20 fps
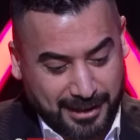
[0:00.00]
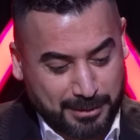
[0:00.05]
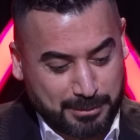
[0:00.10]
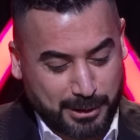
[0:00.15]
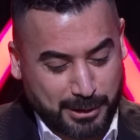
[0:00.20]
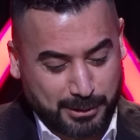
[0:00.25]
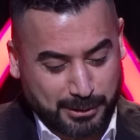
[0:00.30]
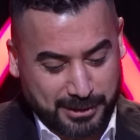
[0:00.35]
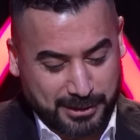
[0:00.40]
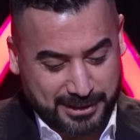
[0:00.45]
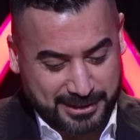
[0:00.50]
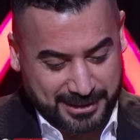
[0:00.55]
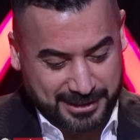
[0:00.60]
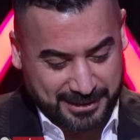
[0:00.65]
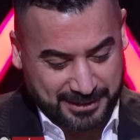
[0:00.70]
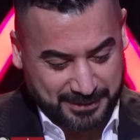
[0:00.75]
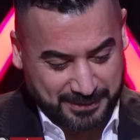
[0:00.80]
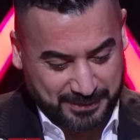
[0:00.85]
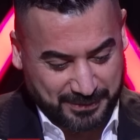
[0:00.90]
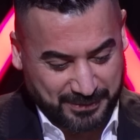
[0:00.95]
هذا ما يكون هسه
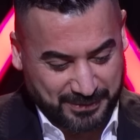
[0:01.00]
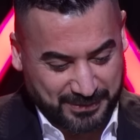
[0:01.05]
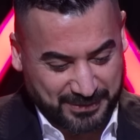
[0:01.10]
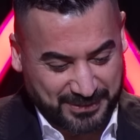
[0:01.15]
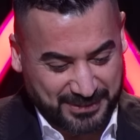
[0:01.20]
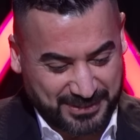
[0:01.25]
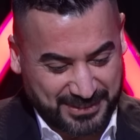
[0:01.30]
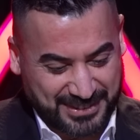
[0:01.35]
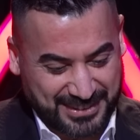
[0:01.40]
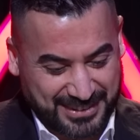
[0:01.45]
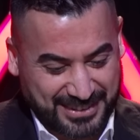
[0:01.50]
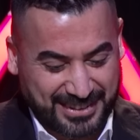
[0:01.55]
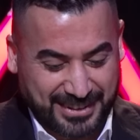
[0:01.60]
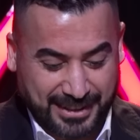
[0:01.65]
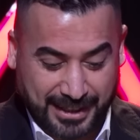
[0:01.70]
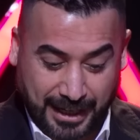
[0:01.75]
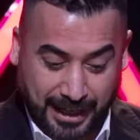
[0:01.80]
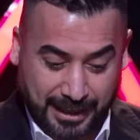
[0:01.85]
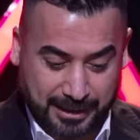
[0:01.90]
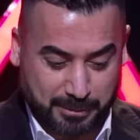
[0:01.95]
ها
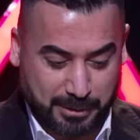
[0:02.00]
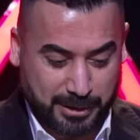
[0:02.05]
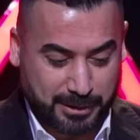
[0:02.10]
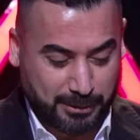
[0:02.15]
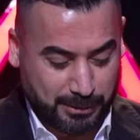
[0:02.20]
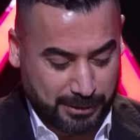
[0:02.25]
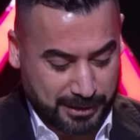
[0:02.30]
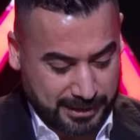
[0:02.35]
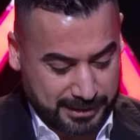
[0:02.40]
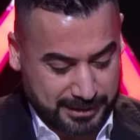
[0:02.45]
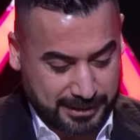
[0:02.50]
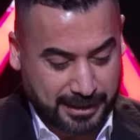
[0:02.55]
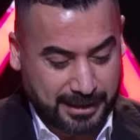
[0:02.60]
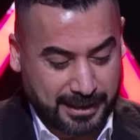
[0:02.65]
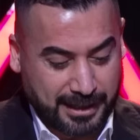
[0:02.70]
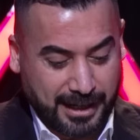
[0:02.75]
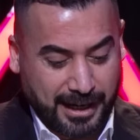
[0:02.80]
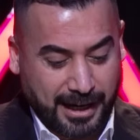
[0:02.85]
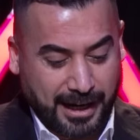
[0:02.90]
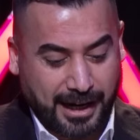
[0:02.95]
هذا ما يكون هسه
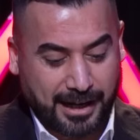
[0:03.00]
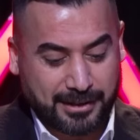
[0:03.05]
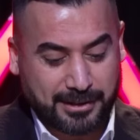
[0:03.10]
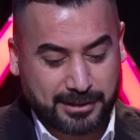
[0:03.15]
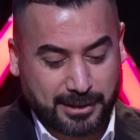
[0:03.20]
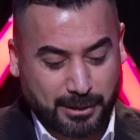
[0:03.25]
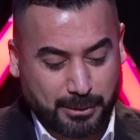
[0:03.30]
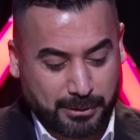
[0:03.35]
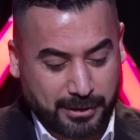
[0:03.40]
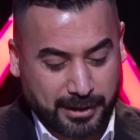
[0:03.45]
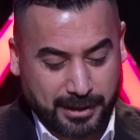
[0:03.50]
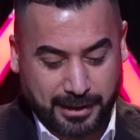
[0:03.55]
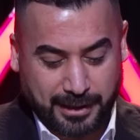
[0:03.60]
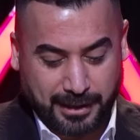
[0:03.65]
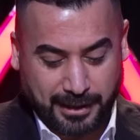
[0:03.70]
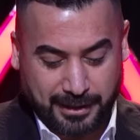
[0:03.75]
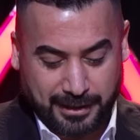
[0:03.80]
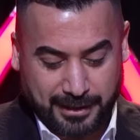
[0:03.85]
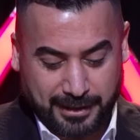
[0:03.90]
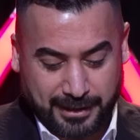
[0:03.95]
هذا
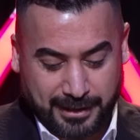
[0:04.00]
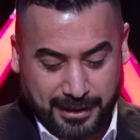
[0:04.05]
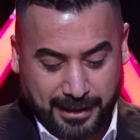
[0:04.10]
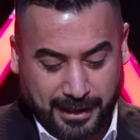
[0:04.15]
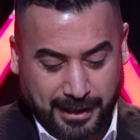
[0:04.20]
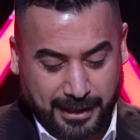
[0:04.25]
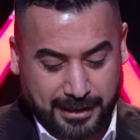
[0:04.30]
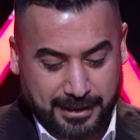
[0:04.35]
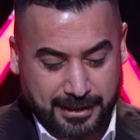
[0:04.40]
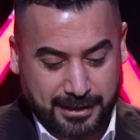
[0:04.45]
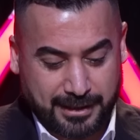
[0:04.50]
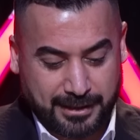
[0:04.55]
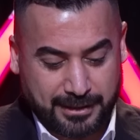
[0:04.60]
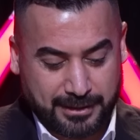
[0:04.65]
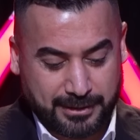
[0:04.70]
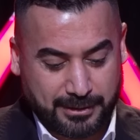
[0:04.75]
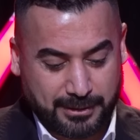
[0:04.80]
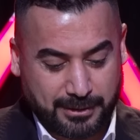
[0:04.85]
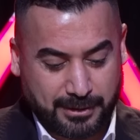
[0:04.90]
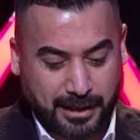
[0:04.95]
توقيع على
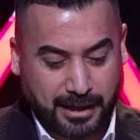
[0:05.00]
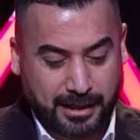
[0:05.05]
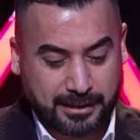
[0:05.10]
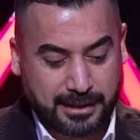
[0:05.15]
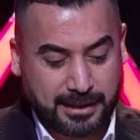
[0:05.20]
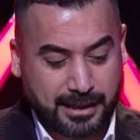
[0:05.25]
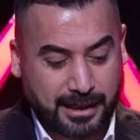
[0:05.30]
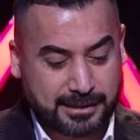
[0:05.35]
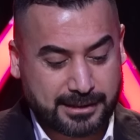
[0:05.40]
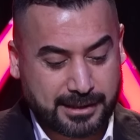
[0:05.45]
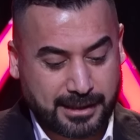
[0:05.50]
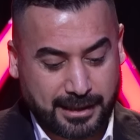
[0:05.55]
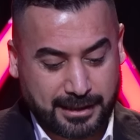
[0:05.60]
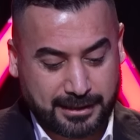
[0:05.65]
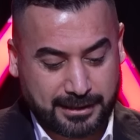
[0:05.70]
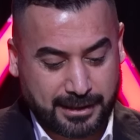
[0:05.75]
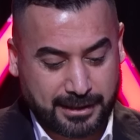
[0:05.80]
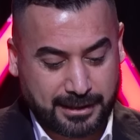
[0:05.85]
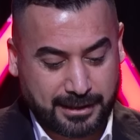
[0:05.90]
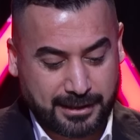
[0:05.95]
انه انا لا
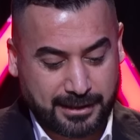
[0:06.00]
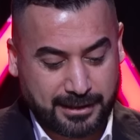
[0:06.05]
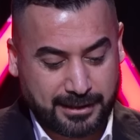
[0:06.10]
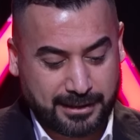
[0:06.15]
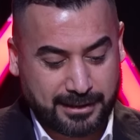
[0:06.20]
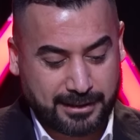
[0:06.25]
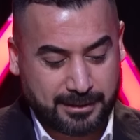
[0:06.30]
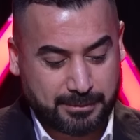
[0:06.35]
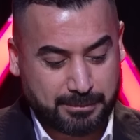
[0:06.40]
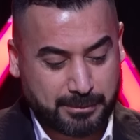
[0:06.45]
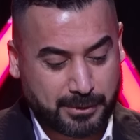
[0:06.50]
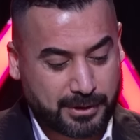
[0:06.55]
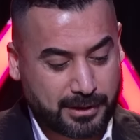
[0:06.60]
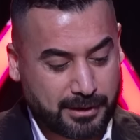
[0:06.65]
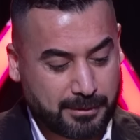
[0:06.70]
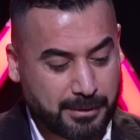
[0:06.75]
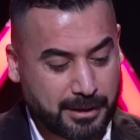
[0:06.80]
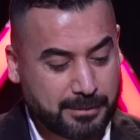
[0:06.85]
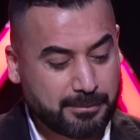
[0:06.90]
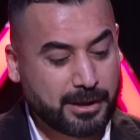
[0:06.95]
سالتك مثل
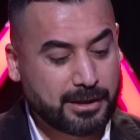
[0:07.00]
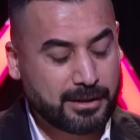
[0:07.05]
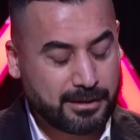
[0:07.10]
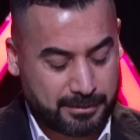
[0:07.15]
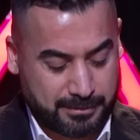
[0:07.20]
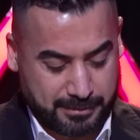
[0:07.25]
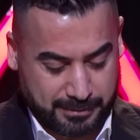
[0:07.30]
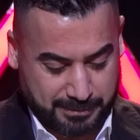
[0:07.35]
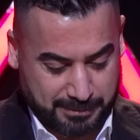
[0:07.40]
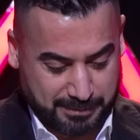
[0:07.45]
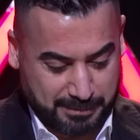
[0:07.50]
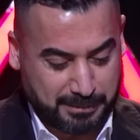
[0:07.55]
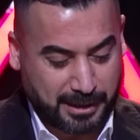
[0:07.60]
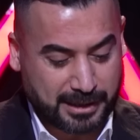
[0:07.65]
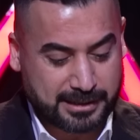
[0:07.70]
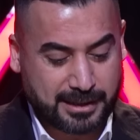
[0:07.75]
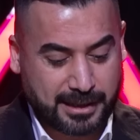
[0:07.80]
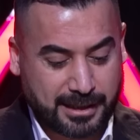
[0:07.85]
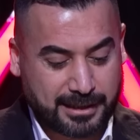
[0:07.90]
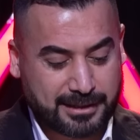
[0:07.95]
لا لا ما
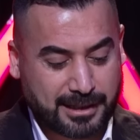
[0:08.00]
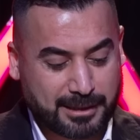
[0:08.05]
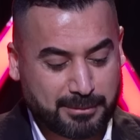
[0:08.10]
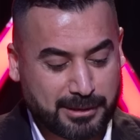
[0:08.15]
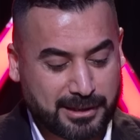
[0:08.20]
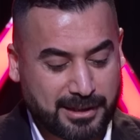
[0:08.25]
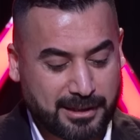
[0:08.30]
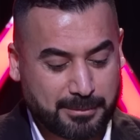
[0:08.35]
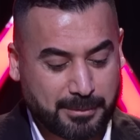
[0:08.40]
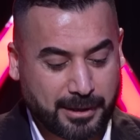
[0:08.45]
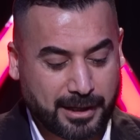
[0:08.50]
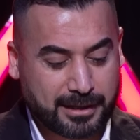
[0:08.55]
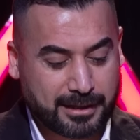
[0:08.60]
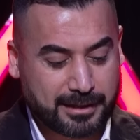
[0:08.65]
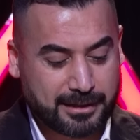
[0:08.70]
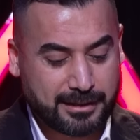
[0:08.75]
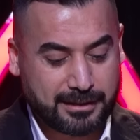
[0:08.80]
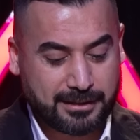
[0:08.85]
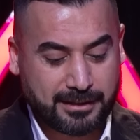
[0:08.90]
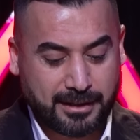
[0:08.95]
سالتك مثل
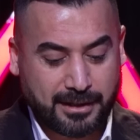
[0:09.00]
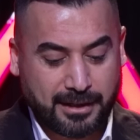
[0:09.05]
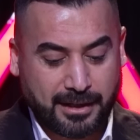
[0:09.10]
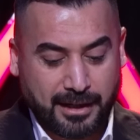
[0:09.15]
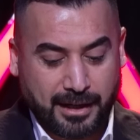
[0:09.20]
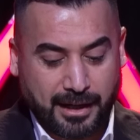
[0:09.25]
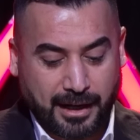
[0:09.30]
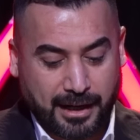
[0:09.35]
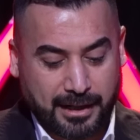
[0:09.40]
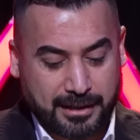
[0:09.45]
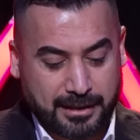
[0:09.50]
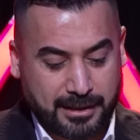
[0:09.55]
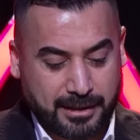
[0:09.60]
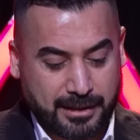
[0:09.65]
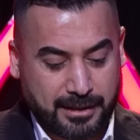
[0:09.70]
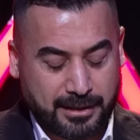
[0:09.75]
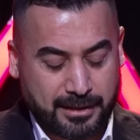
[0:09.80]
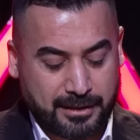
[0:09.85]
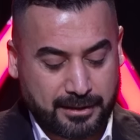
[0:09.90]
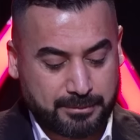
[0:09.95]
الباقيين
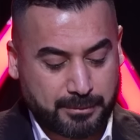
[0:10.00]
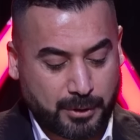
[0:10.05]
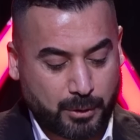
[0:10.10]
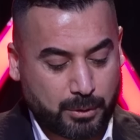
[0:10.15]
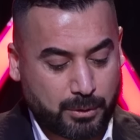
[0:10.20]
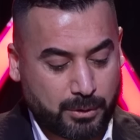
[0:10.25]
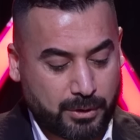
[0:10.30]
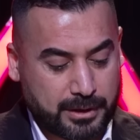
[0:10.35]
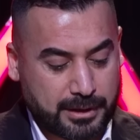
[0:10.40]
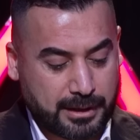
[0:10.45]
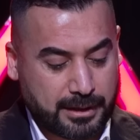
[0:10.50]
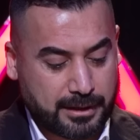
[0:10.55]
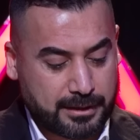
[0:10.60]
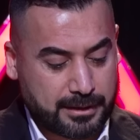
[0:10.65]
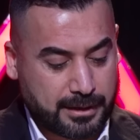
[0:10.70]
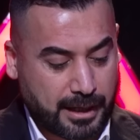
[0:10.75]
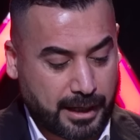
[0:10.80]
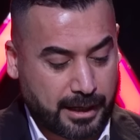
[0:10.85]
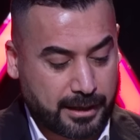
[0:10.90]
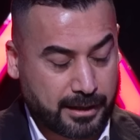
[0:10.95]
على موضوع
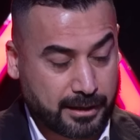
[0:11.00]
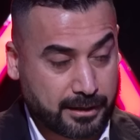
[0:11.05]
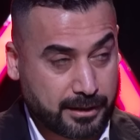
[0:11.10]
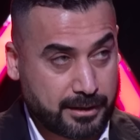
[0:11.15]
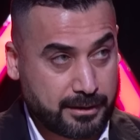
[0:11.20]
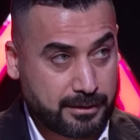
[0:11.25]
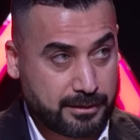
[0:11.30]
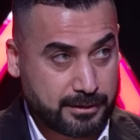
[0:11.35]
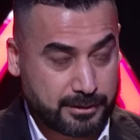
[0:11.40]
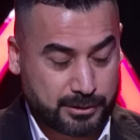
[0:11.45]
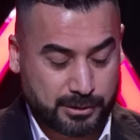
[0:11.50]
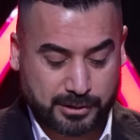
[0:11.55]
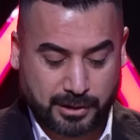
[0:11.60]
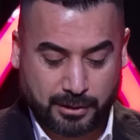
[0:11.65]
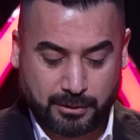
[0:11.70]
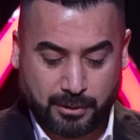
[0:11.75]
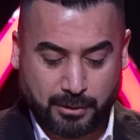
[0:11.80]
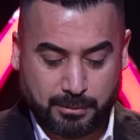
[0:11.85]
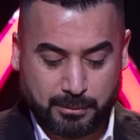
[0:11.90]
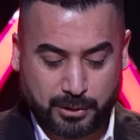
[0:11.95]
الحلقه يجوز
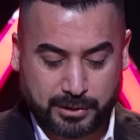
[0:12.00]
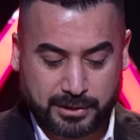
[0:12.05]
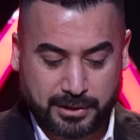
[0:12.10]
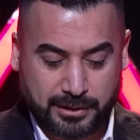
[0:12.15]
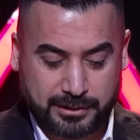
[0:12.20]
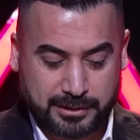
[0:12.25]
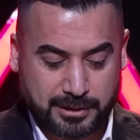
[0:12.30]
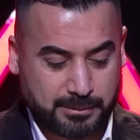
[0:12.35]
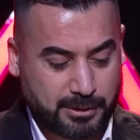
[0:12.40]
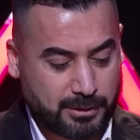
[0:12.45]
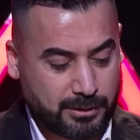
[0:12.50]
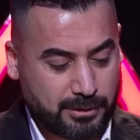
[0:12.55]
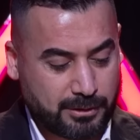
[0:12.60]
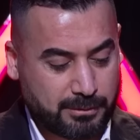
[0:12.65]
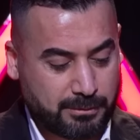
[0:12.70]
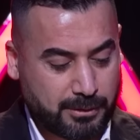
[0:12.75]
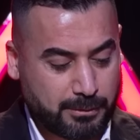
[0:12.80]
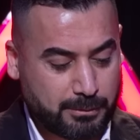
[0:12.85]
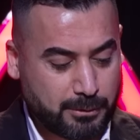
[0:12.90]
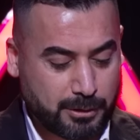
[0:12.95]
اكو امور تعجبني وكل
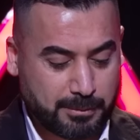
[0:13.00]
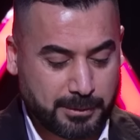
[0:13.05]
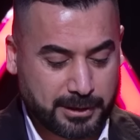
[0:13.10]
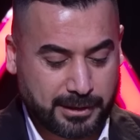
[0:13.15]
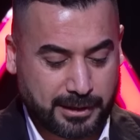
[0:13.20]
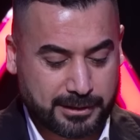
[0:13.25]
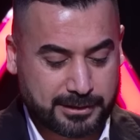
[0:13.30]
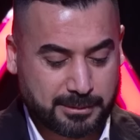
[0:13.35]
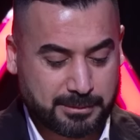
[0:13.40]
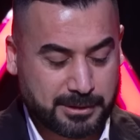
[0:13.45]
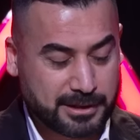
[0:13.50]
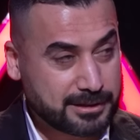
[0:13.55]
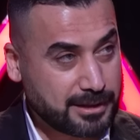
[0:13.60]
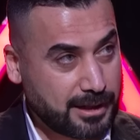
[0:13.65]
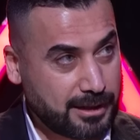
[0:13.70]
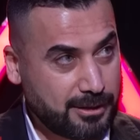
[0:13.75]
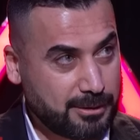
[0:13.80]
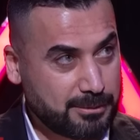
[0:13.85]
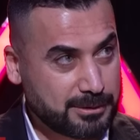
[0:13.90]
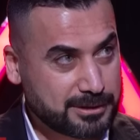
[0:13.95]
امور ما تعجبني
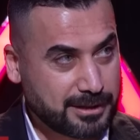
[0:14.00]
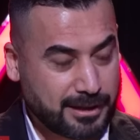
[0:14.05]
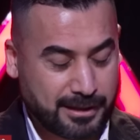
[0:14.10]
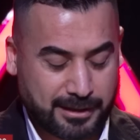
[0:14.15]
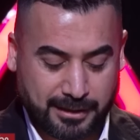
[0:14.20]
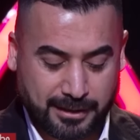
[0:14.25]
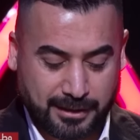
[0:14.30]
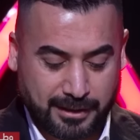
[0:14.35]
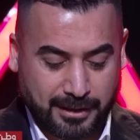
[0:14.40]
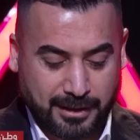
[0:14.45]
صح ولا صحيح